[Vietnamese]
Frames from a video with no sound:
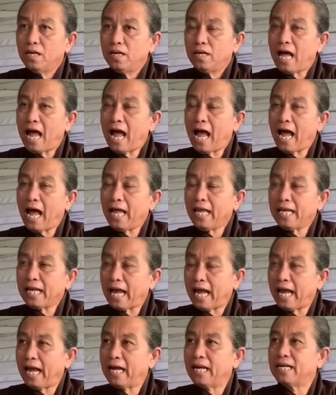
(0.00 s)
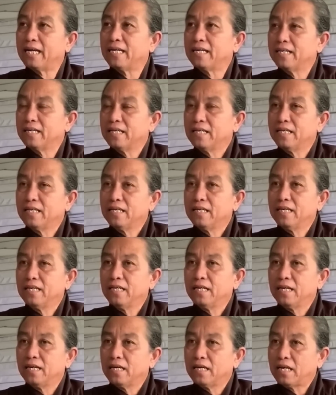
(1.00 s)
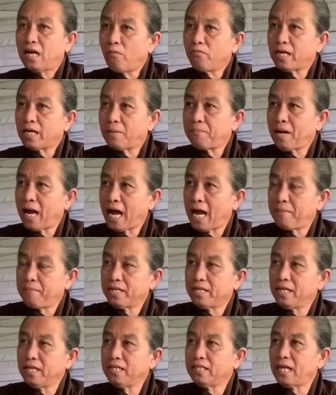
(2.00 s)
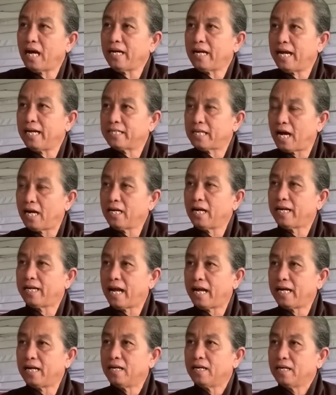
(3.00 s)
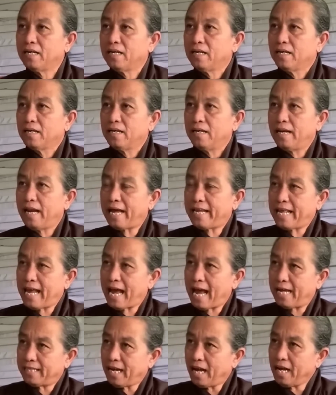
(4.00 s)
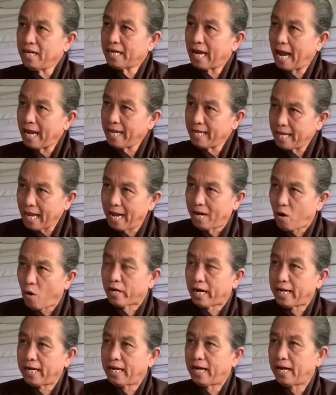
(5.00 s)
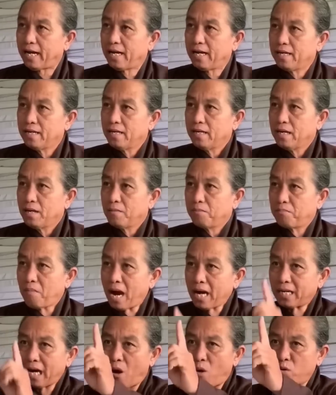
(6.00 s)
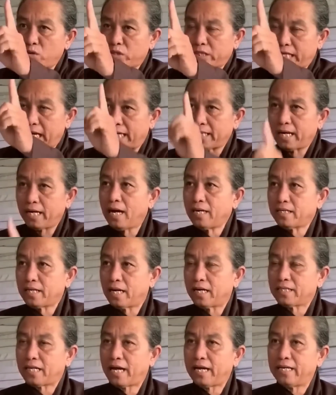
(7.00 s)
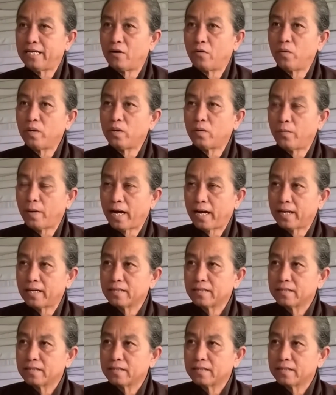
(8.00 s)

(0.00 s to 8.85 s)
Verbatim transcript: là hai 2029 tới đây trở lại đây là dài tới cái giai đoạn này nè bắt đầu sẽ tới đất trở thay nha quý cô bác